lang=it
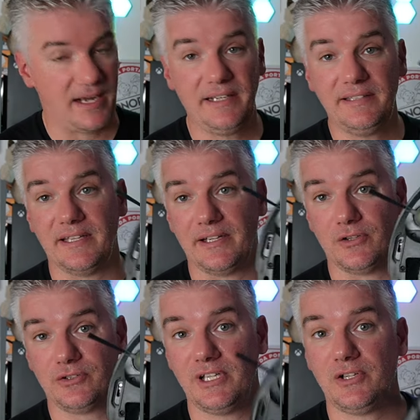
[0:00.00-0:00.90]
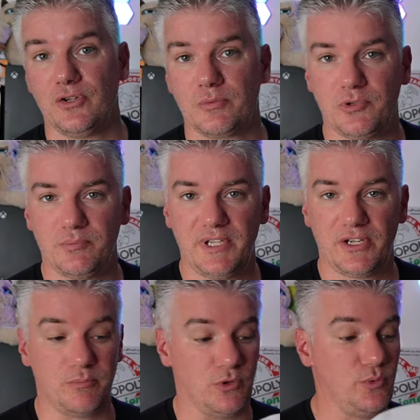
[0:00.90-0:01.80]
all'interno del corpo del
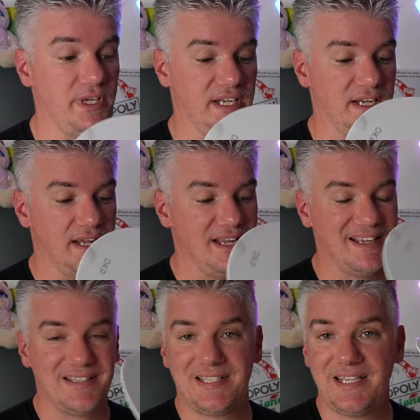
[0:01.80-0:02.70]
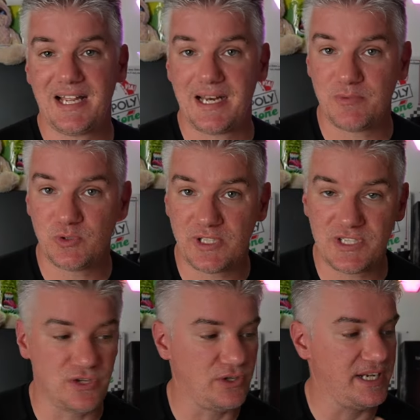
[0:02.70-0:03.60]
robot quindi sia la
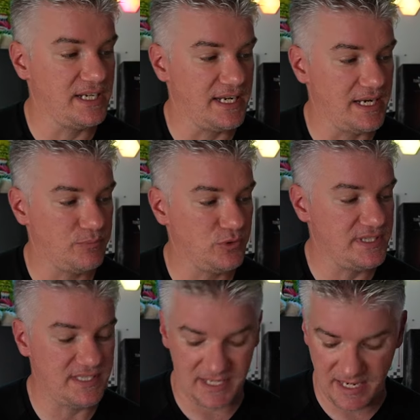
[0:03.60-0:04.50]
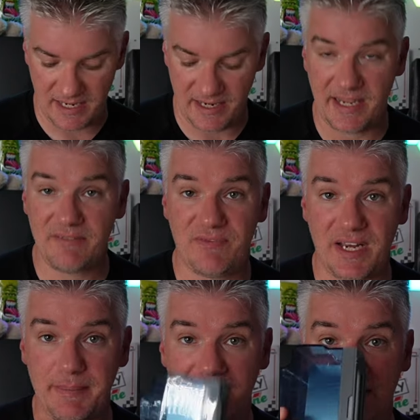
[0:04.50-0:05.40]
manutenzione che la pulizia è
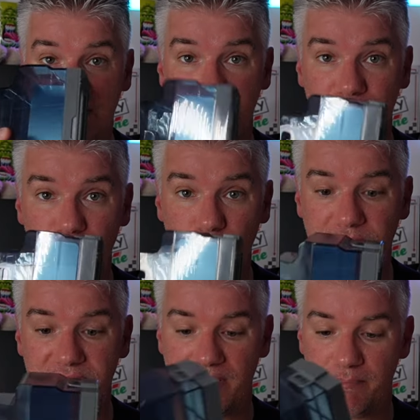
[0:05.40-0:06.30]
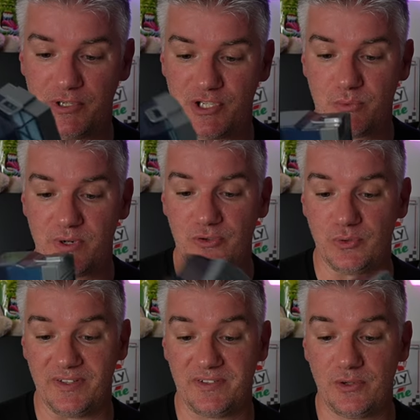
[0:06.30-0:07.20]
veramente super semplice
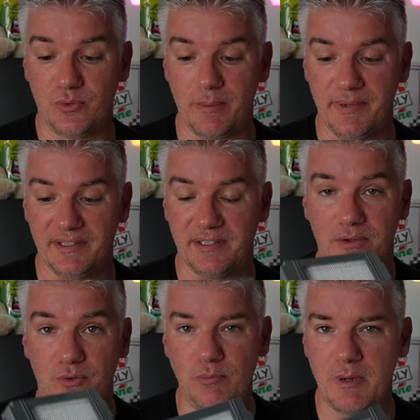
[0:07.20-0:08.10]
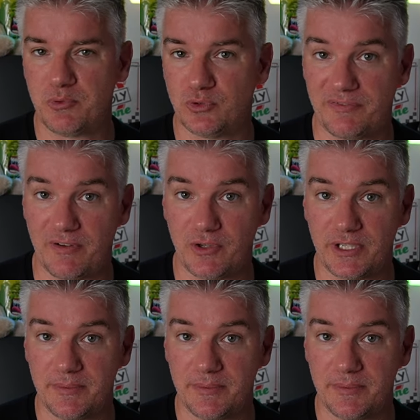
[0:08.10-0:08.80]
questo è sicuramente un bel punto a favore